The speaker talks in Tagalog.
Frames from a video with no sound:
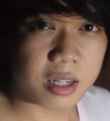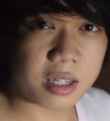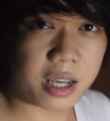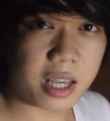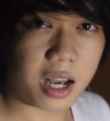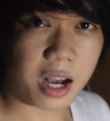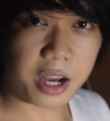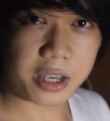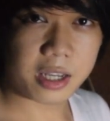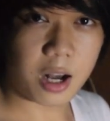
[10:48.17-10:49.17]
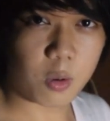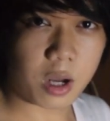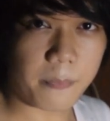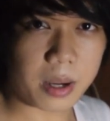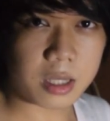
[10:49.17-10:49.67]
Kaya ikaw
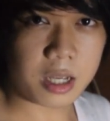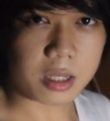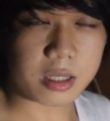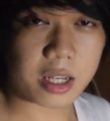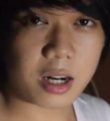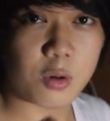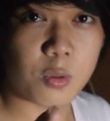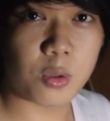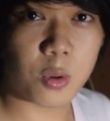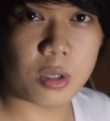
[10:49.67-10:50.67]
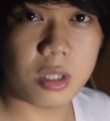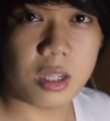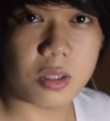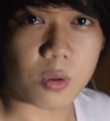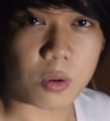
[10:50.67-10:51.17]
kapatid na nanonood
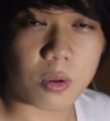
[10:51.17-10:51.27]
dito